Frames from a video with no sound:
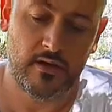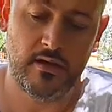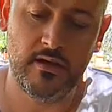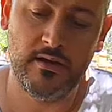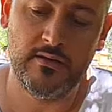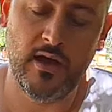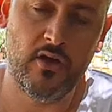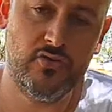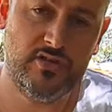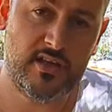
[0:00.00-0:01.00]
e,
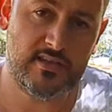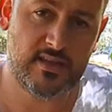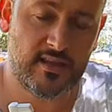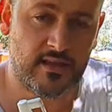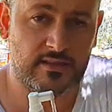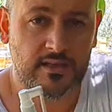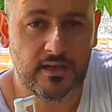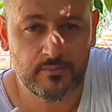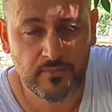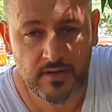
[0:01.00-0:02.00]
daha önce de size
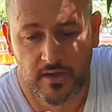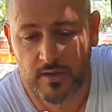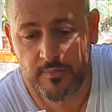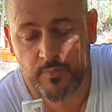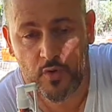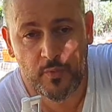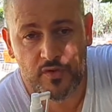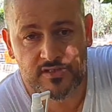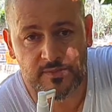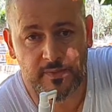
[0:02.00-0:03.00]
tanıttığım
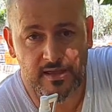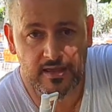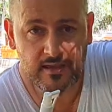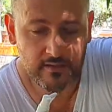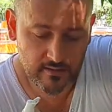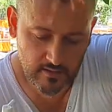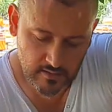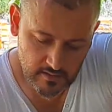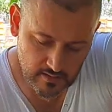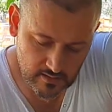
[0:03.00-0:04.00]
propolis spreyi
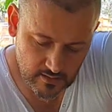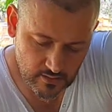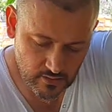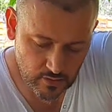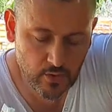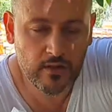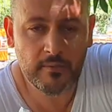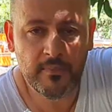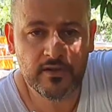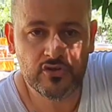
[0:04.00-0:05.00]
e,
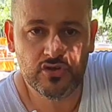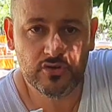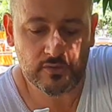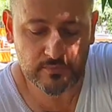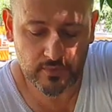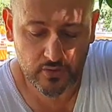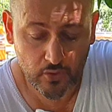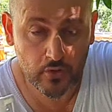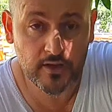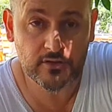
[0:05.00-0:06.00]
kullanmayı düşündüm.
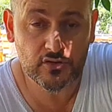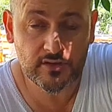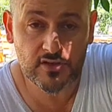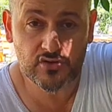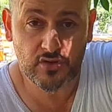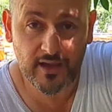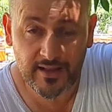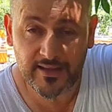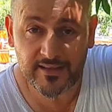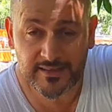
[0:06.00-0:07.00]
Kullandıktan sonra
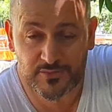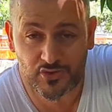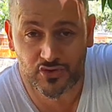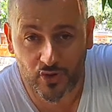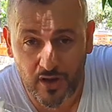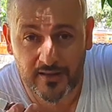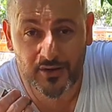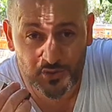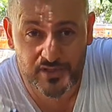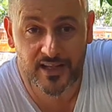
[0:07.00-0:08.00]
elde ettiğim sonuç o kadar
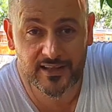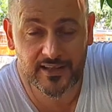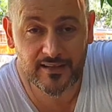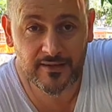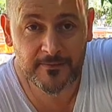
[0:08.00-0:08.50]
güzel ki